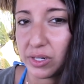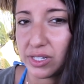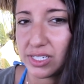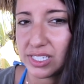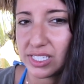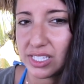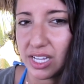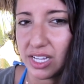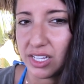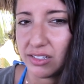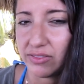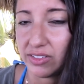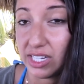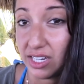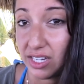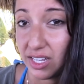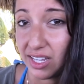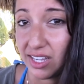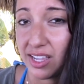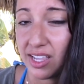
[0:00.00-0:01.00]
Puasa
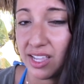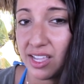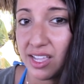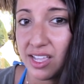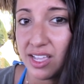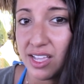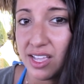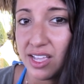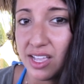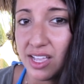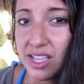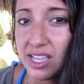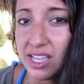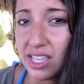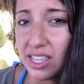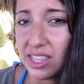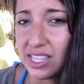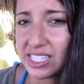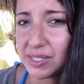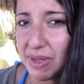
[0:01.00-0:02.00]
intermiten
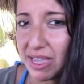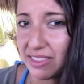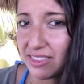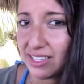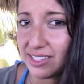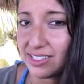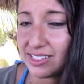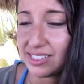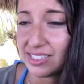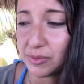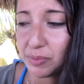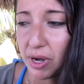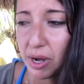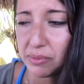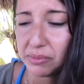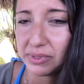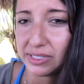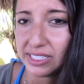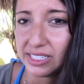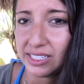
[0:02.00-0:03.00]
melibatkan pembatasan
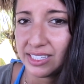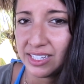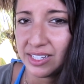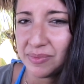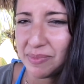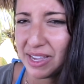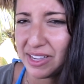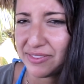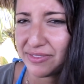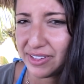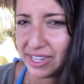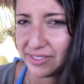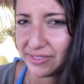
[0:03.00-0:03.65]
waktu makan